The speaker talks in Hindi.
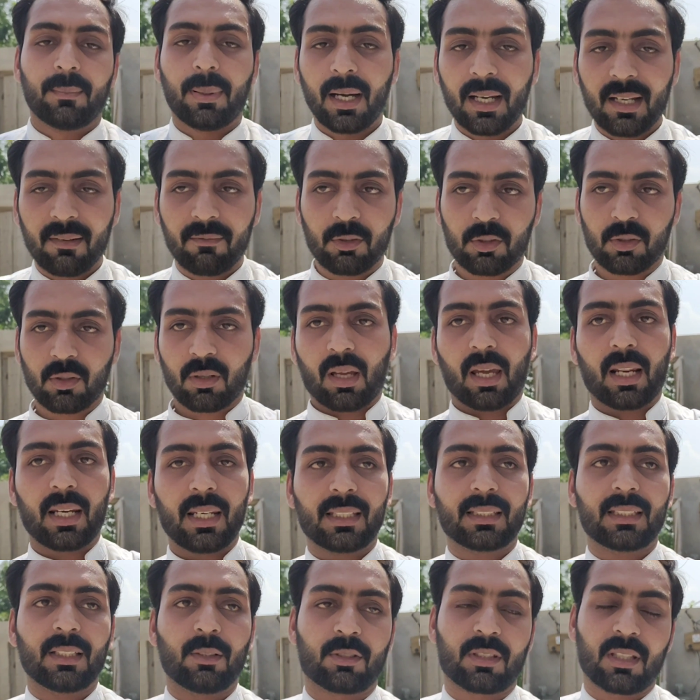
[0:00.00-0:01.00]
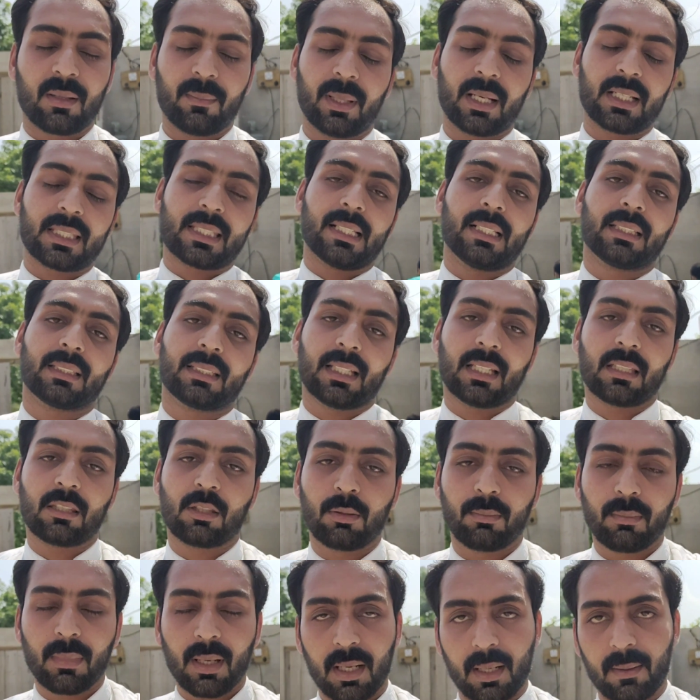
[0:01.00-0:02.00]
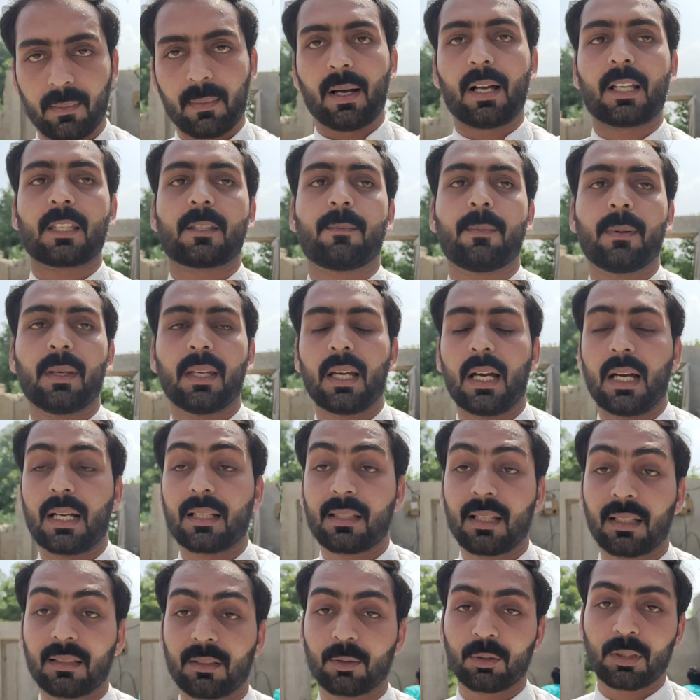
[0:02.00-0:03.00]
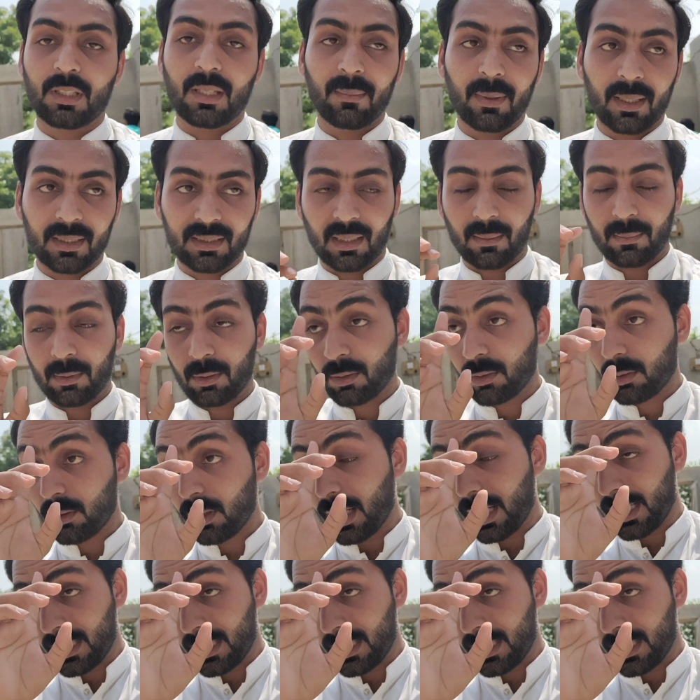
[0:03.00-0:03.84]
भाई वज़ू कर लेते हैं उसके बाद चलते हैं जुम्मा नमाज पे अच्छा दूसरी बात आप लोगों को